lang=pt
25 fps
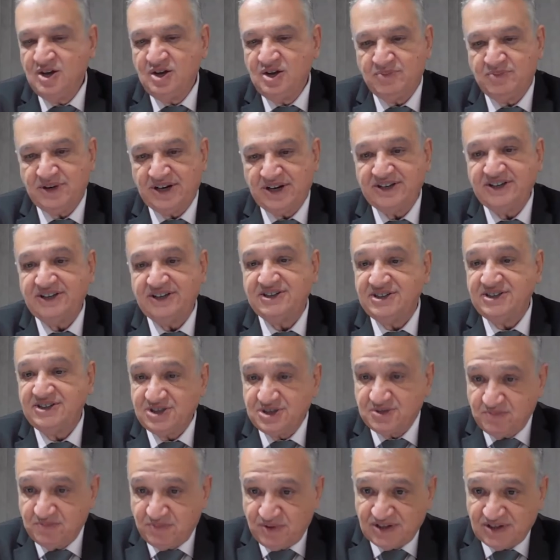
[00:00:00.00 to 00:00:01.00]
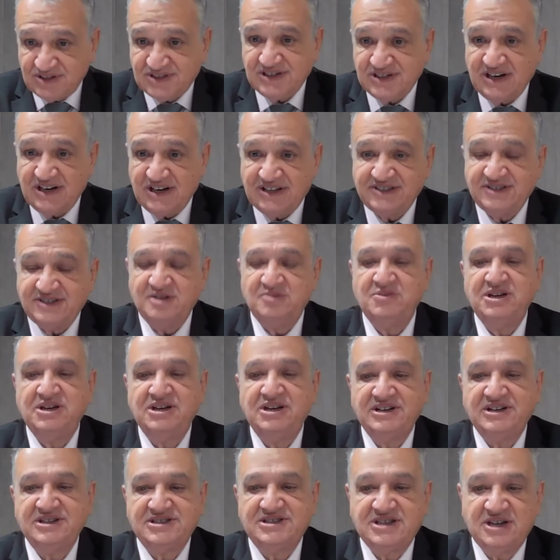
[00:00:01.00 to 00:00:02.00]
para que a gente possa lá também
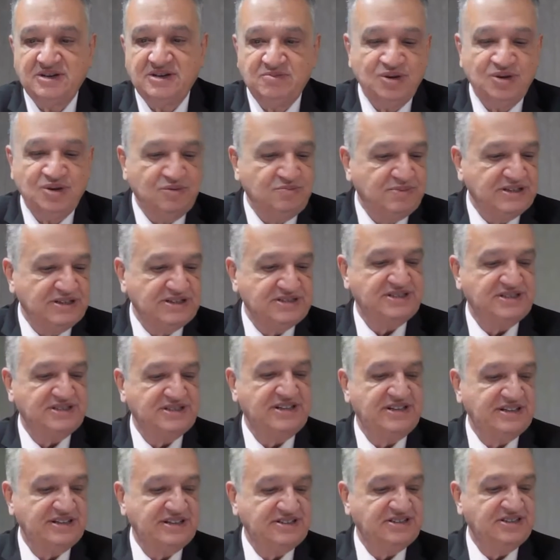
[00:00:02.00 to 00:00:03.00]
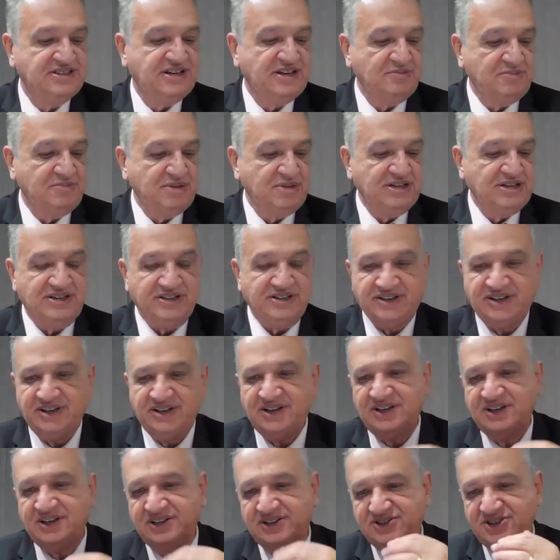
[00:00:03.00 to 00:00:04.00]
receber o presidente da
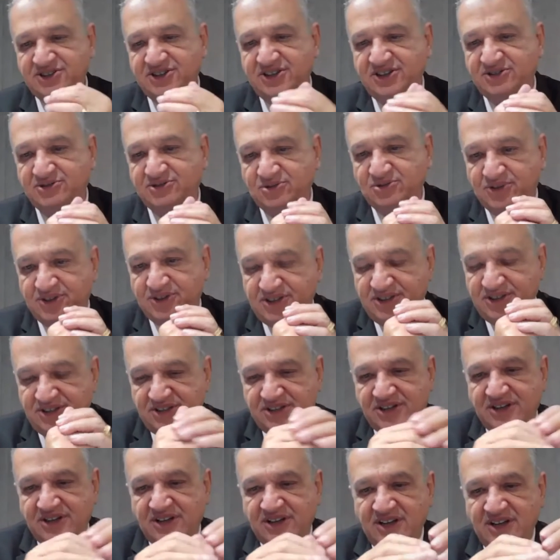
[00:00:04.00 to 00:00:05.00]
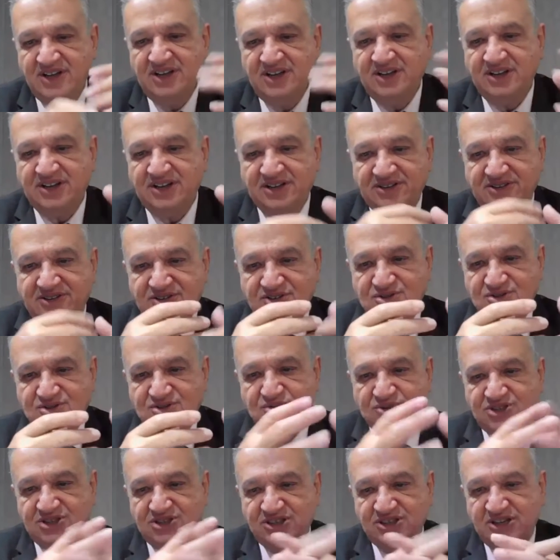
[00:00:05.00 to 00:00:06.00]
BNT, a diretoria,
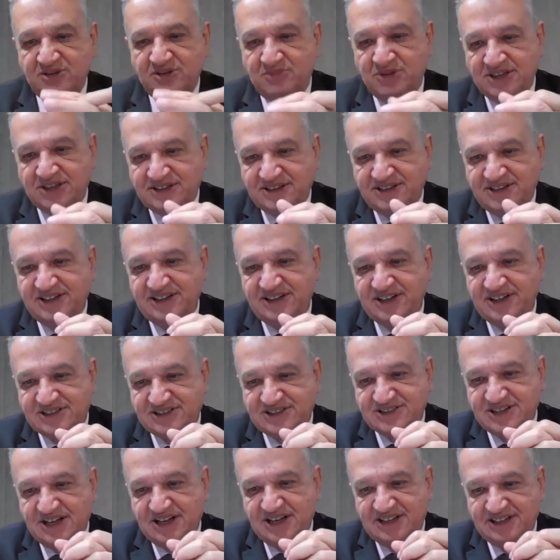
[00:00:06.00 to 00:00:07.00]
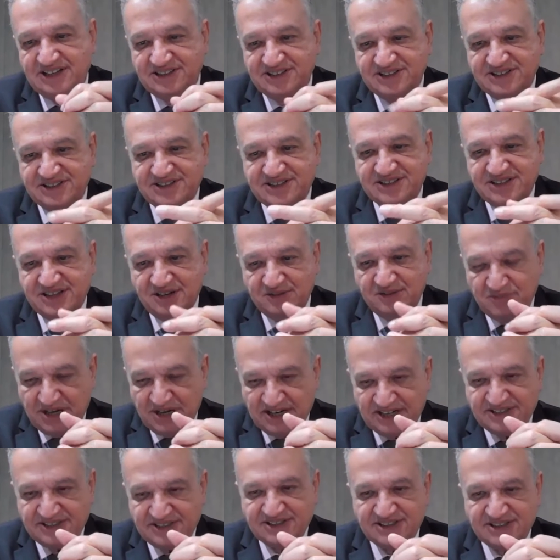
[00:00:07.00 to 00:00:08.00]
discutir, debater nas salas
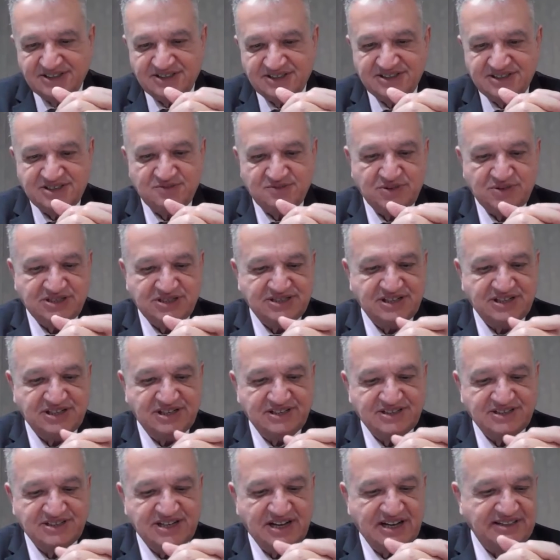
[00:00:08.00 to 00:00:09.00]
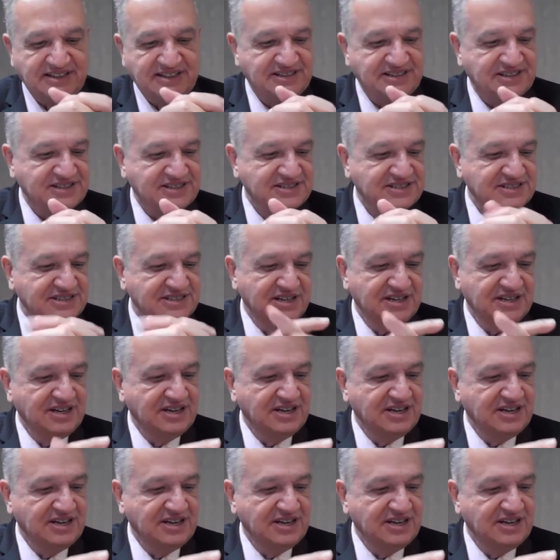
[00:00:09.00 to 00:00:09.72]
temáticas especializadas